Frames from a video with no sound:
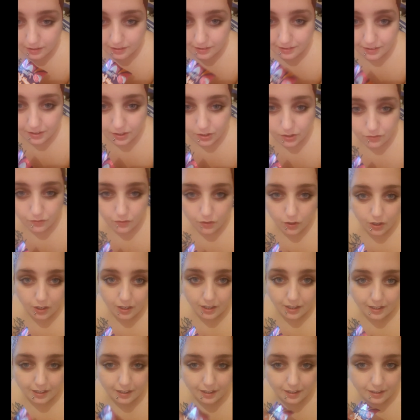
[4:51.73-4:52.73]
Dio
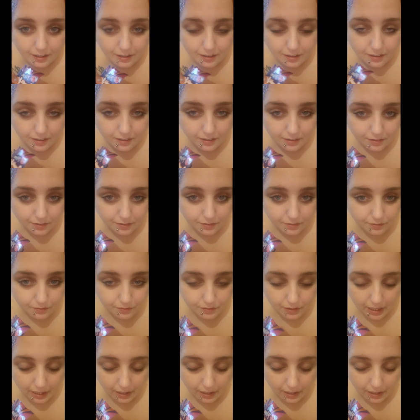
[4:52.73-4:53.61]
voglia eh,